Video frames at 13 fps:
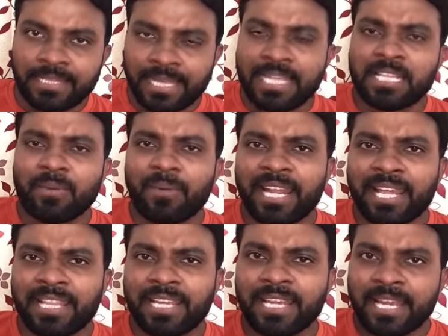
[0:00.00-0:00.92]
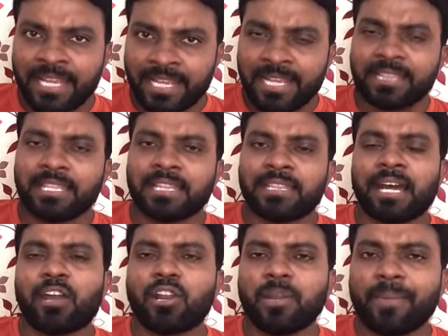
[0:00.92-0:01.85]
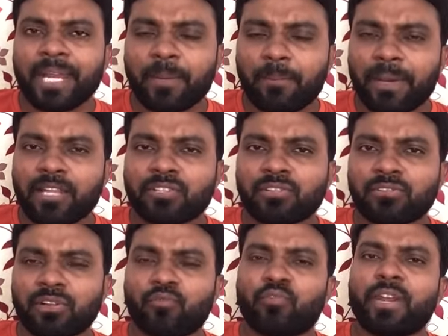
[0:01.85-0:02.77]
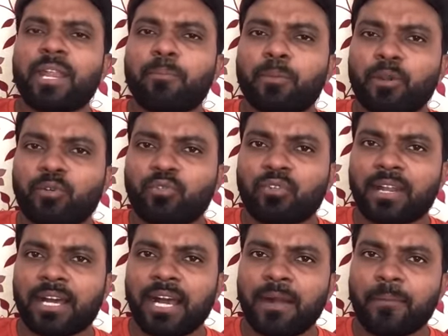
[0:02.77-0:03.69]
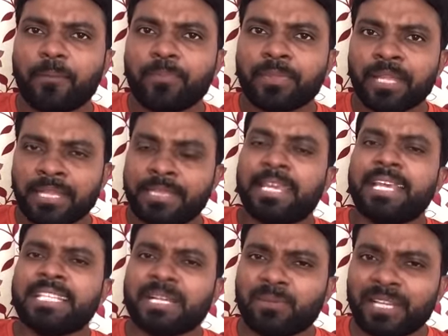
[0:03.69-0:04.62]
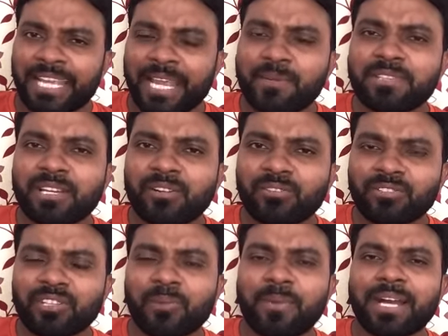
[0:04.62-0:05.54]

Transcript: దేశం అనేది ఎంత దారుణమైన పరిస్థితులు ఉన్నప్పుడు కూడా దేశంలో ఏం జరుగుతుందో